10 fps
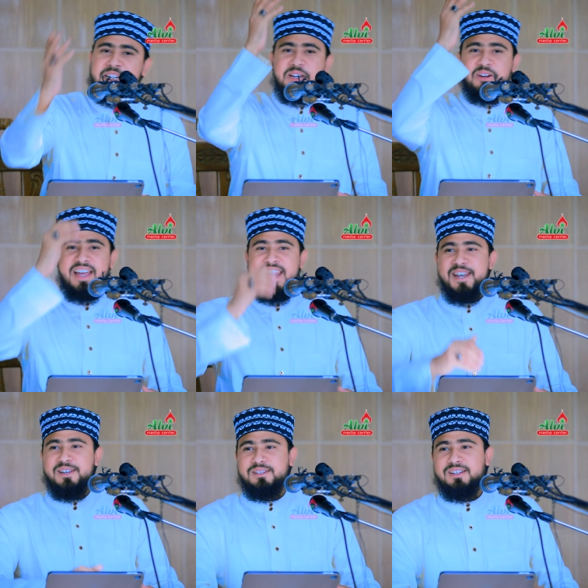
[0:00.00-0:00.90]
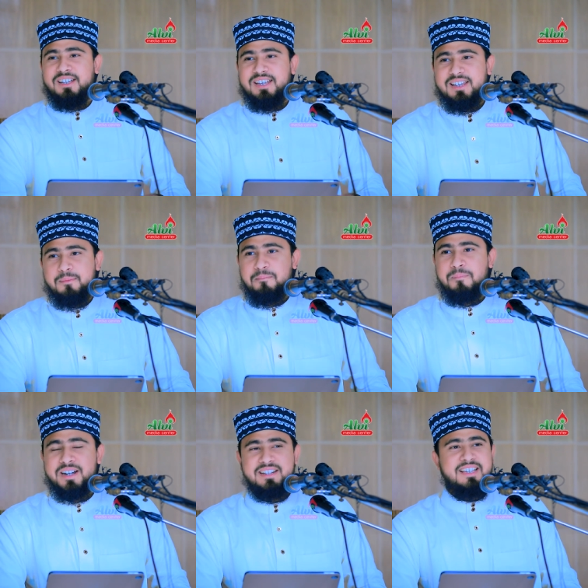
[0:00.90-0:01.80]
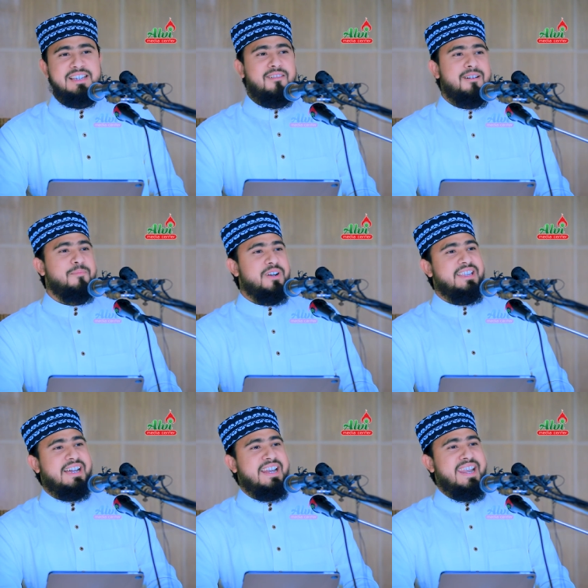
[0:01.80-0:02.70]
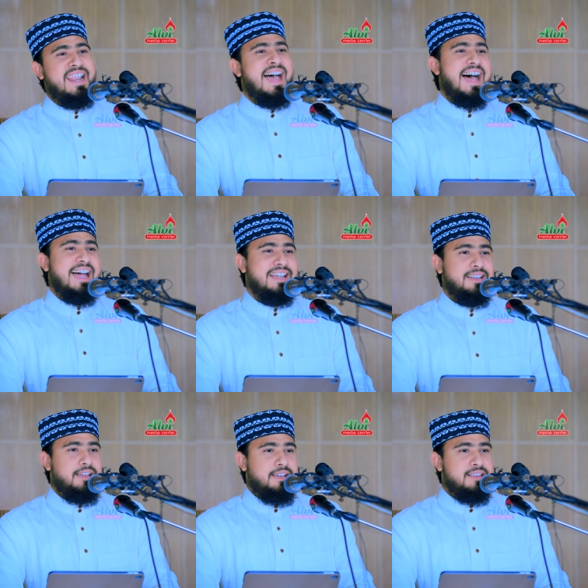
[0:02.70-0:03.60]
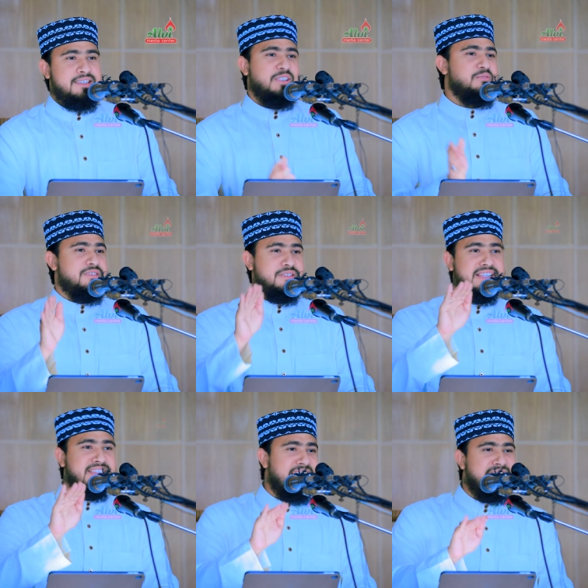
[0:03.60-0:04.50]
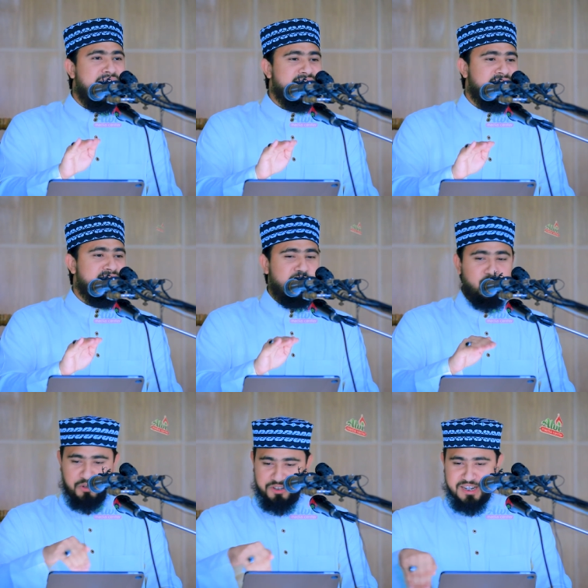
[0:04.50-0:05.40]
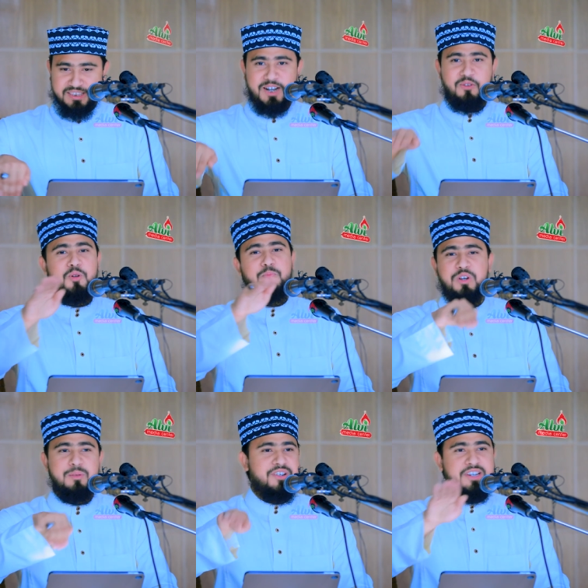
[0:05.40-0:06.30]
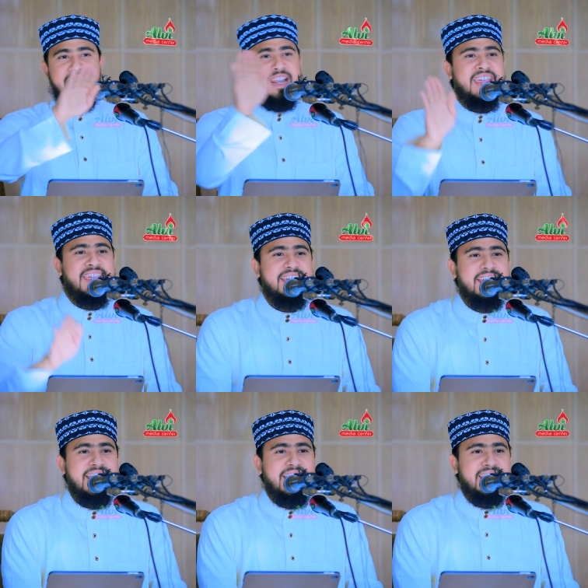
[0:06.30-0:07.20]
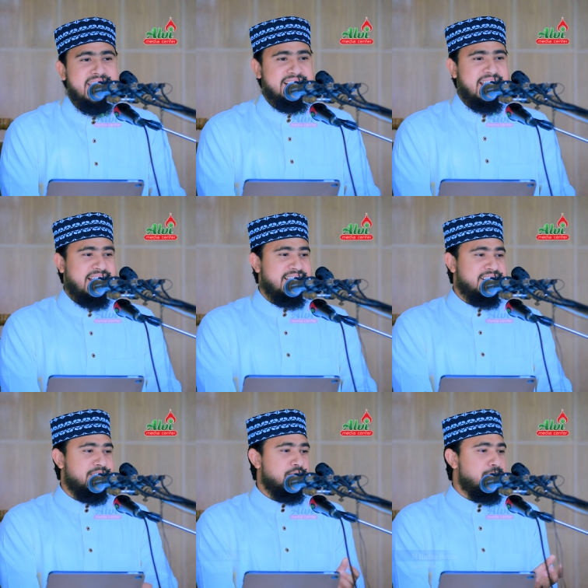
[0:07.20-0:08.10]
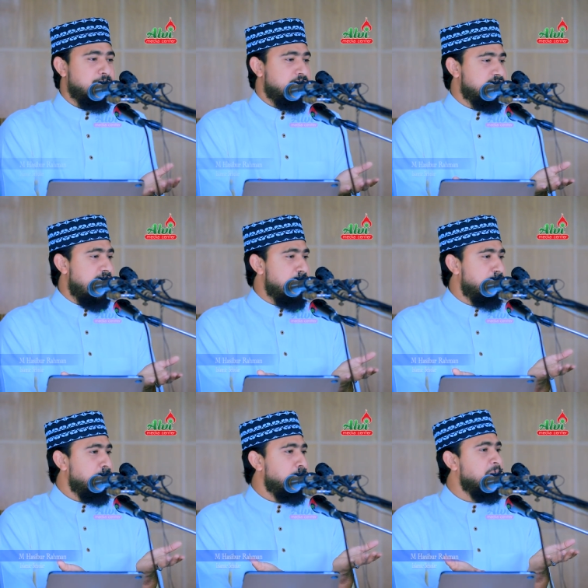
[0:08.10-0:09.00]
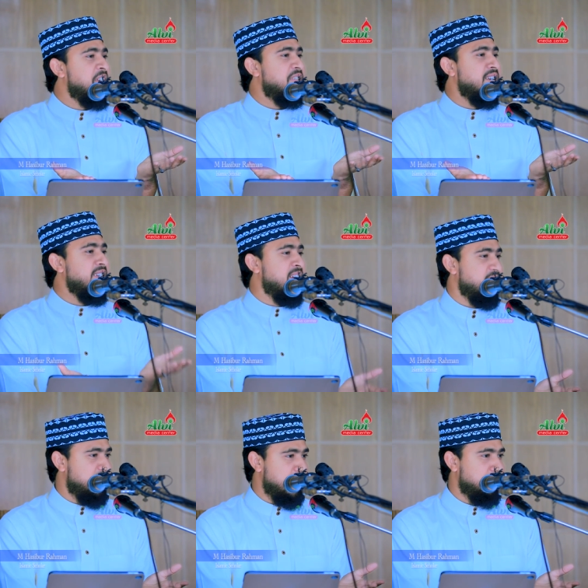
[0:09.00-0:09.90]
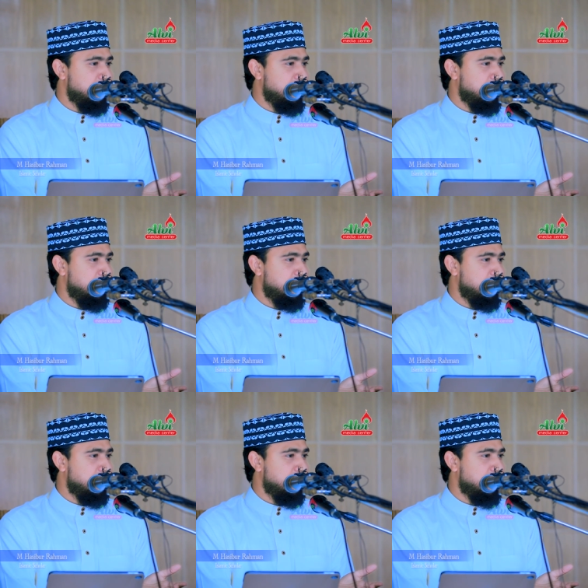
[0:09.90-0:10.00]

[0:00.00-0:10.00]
তিনিও গেলেন বাড়িতে যাওয়ার পরে দেখলেন না যে দুশ্চিন্তা নিয়ে এসেছেন দুশ্চিন্তার কোনো পরিবেশ এখানে নেই দেখা যাচ্ছে সভাপতি সাহেব মিষ্টি নিয়ে এসেছেন